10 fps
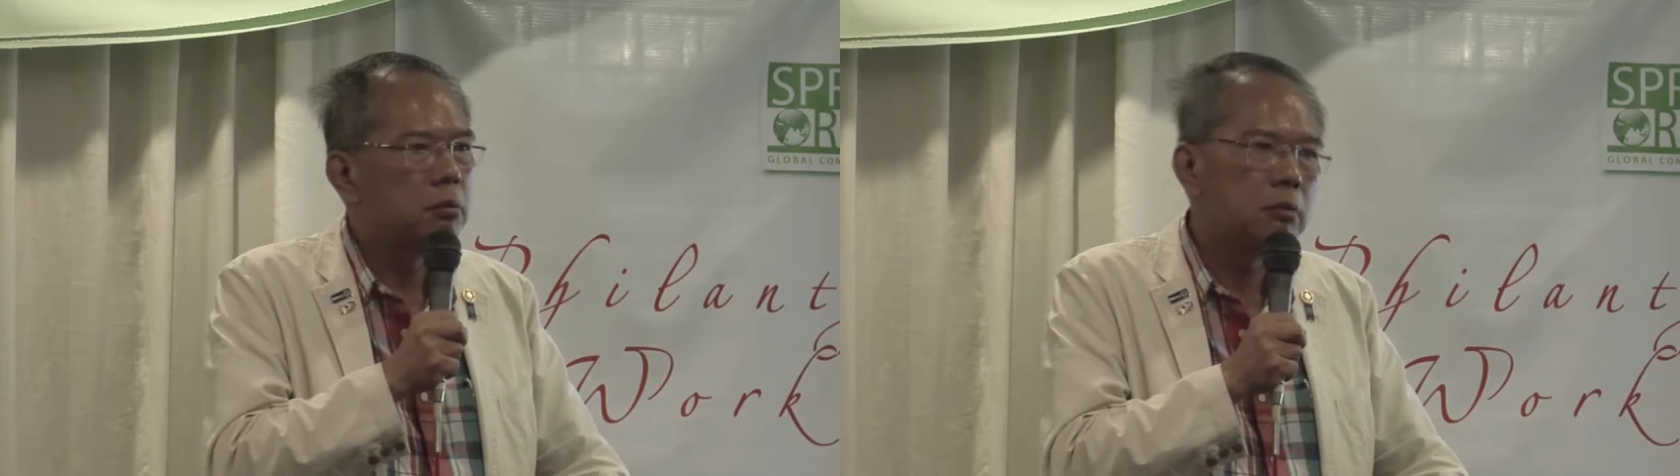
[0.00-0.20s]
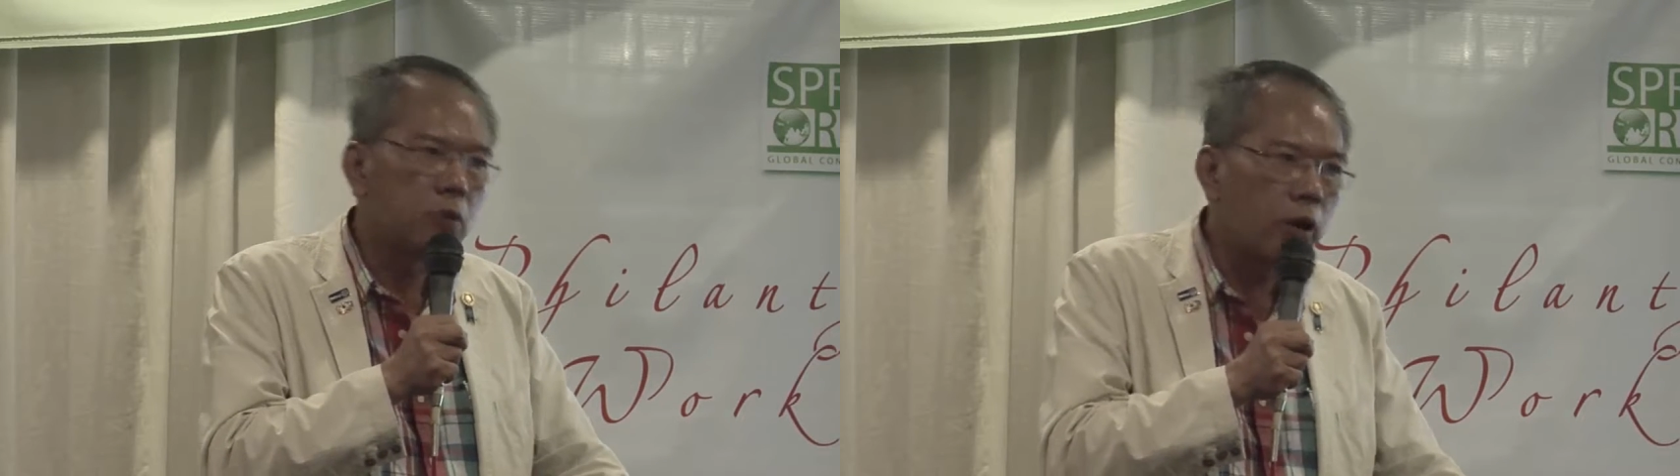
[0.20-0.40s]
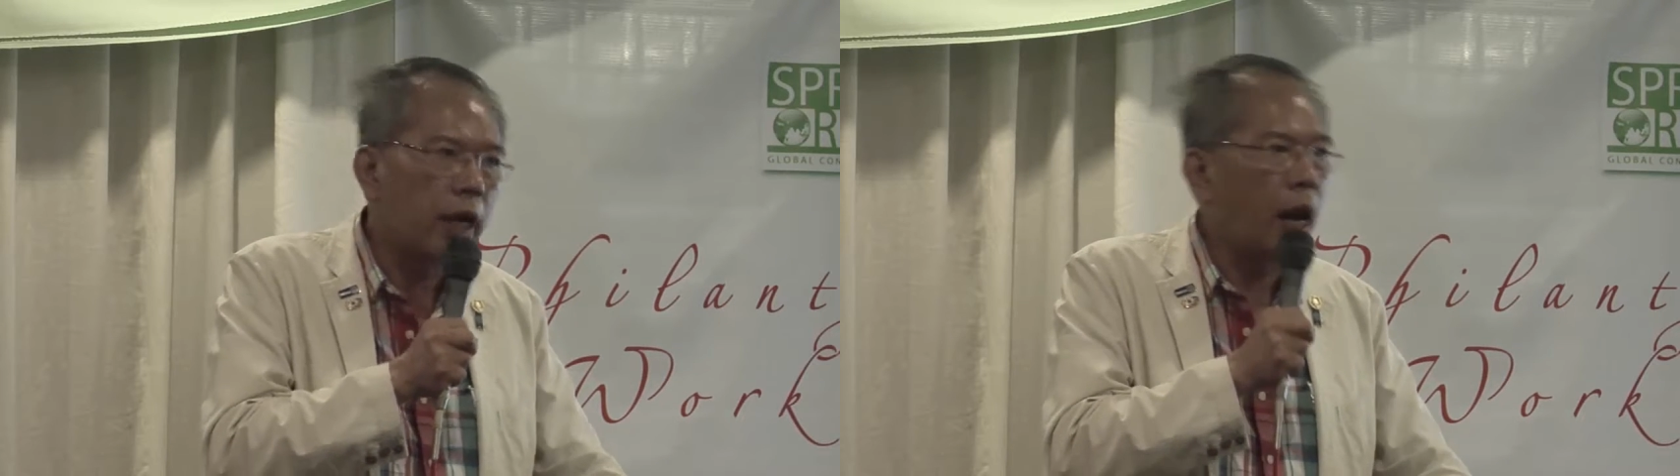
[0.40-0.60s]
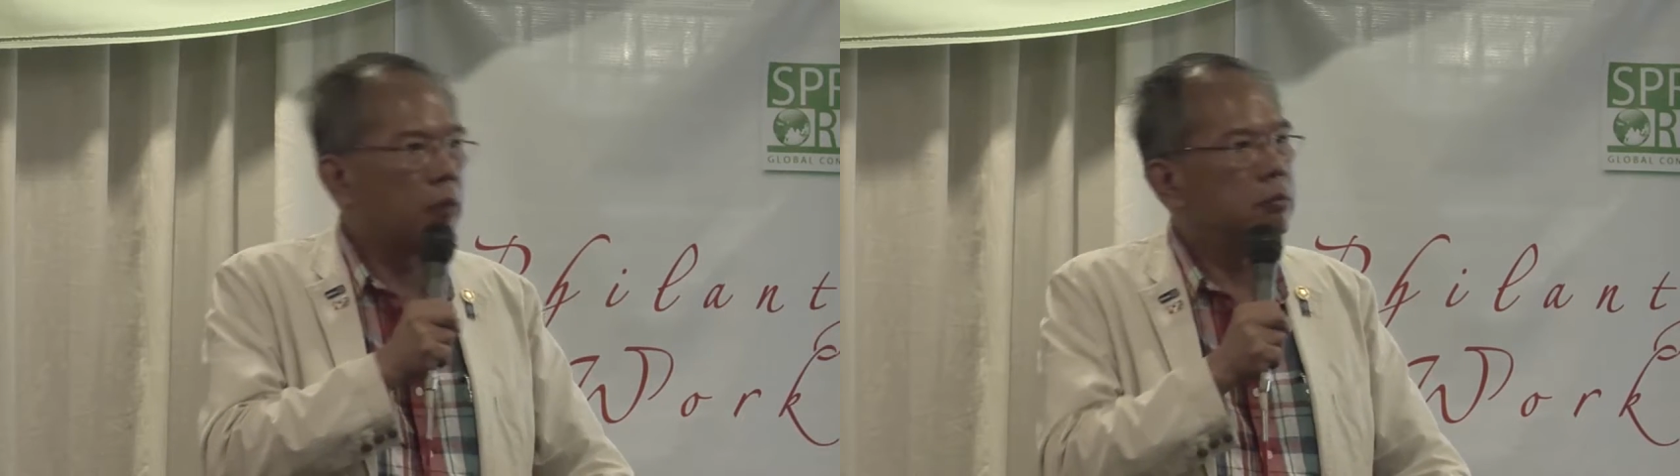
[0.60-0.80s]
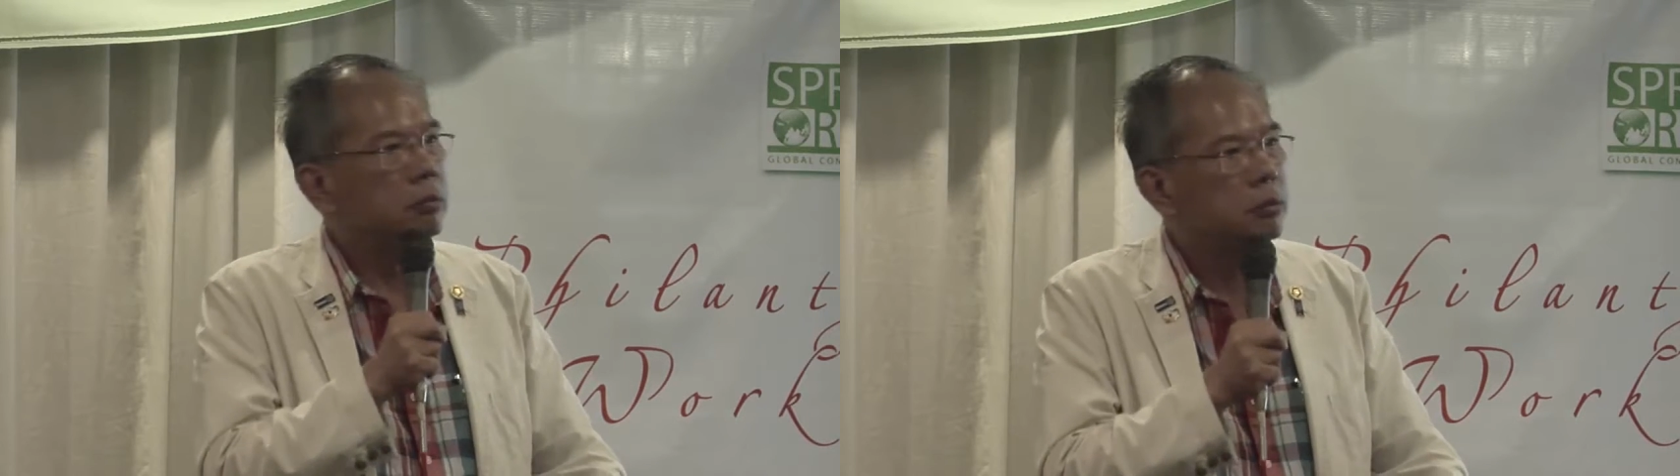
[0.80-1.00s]
okay lang.
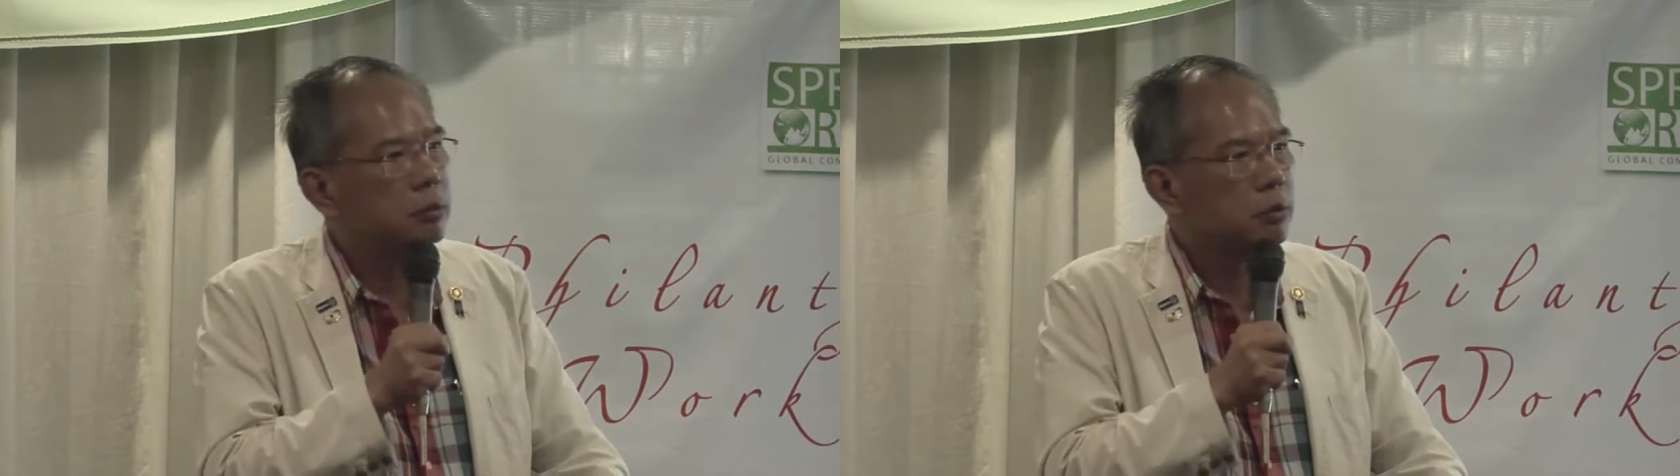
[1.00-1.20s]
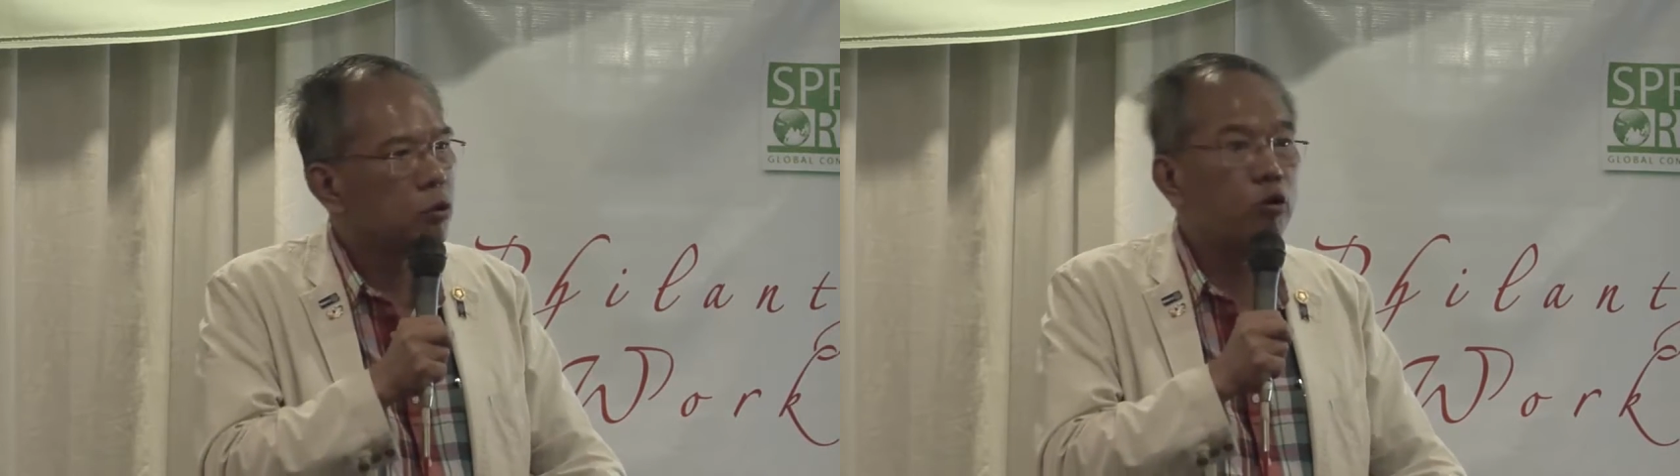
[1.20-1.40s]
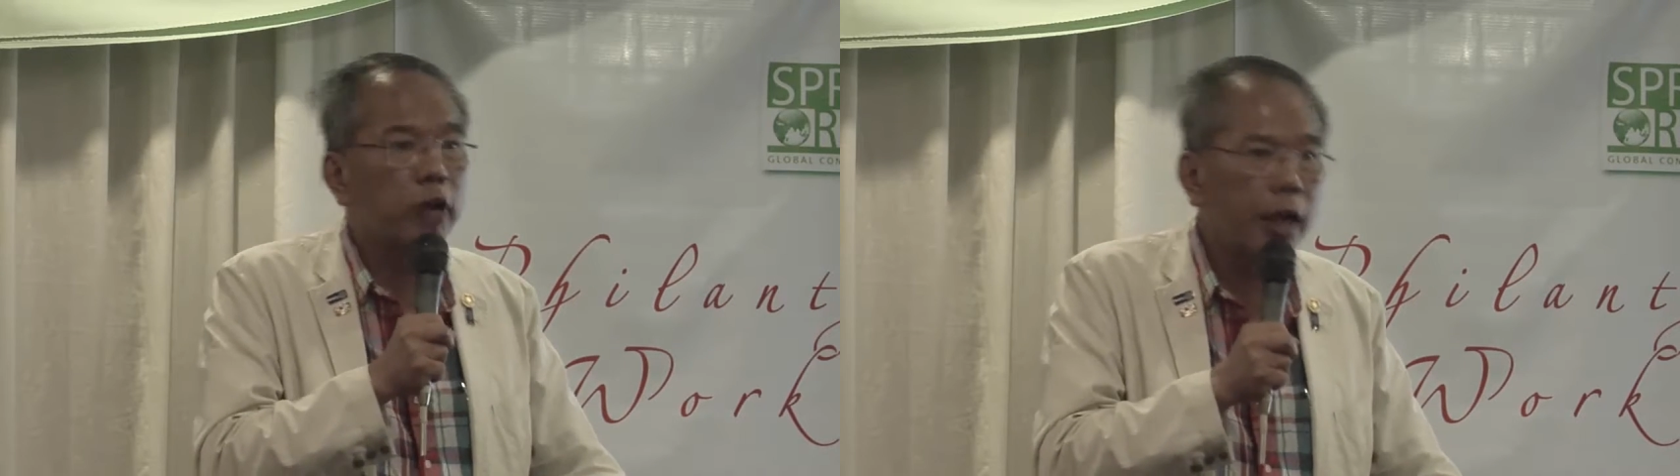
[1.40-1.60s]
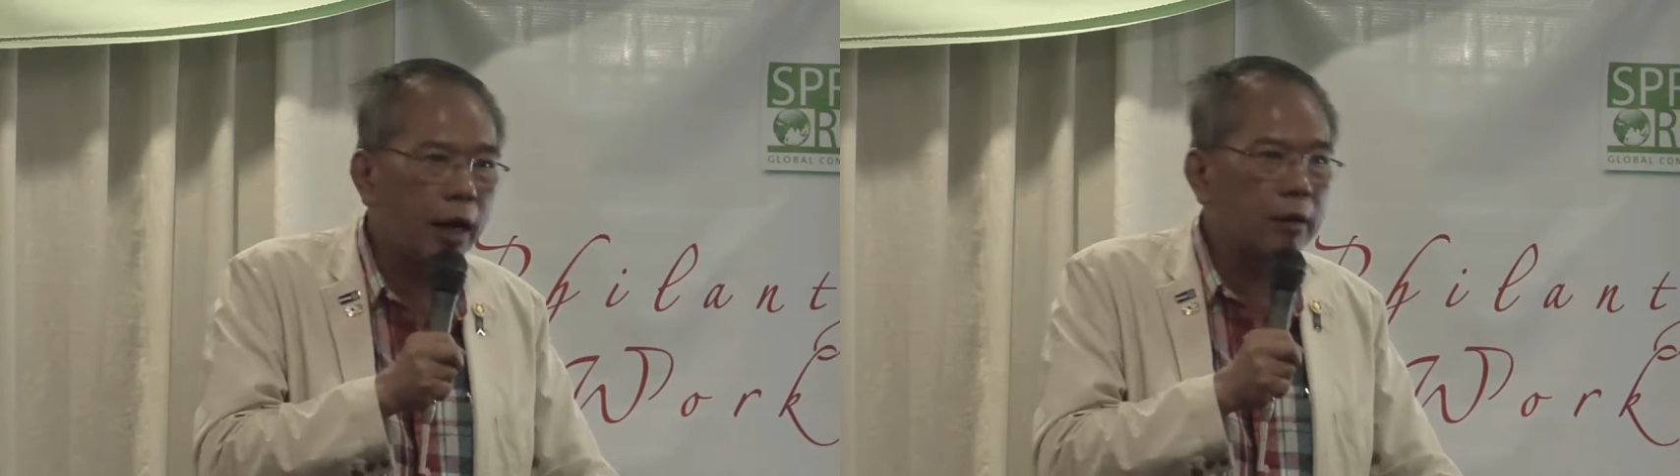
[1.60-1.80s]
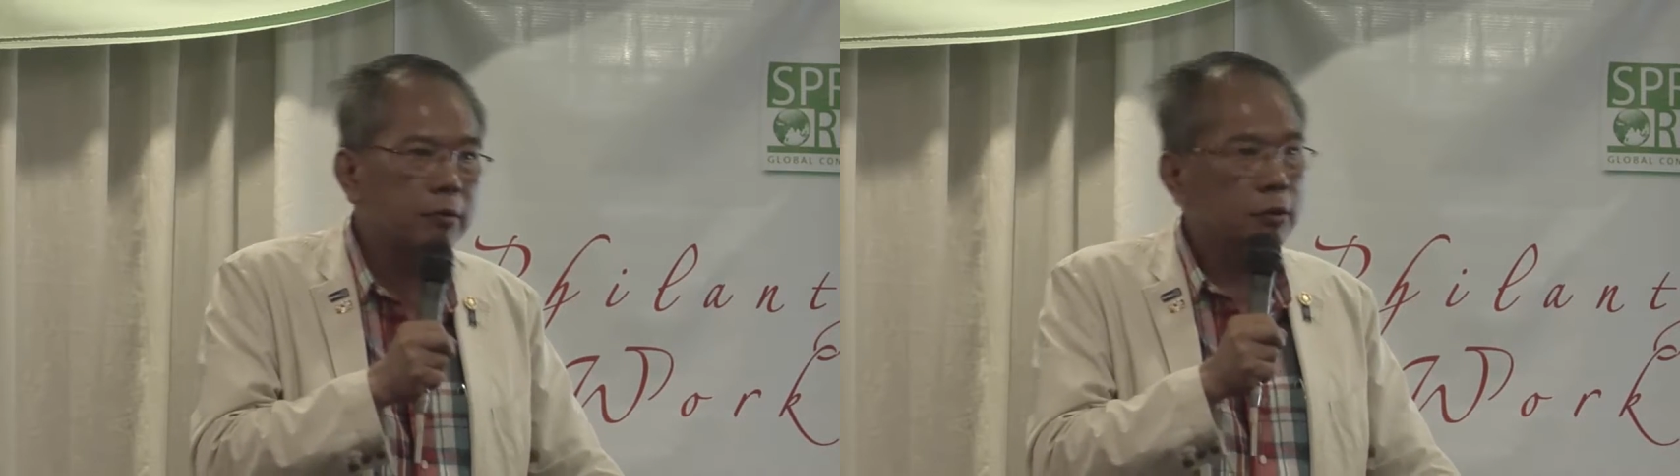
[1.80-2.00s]
Konti lang.